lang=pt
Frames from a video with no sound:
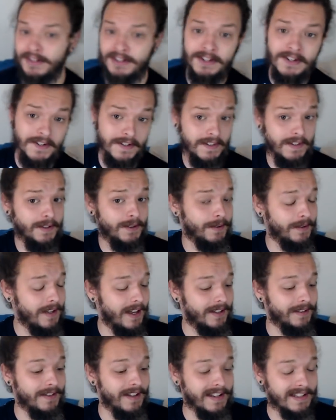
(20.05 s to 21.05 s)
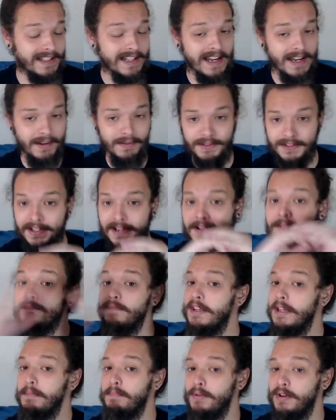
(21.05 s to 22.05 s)
gente tem estudado nas lives.
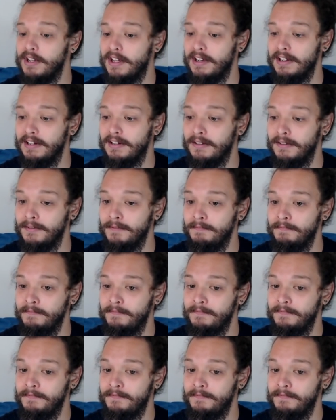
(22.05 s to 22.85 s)
E por que não?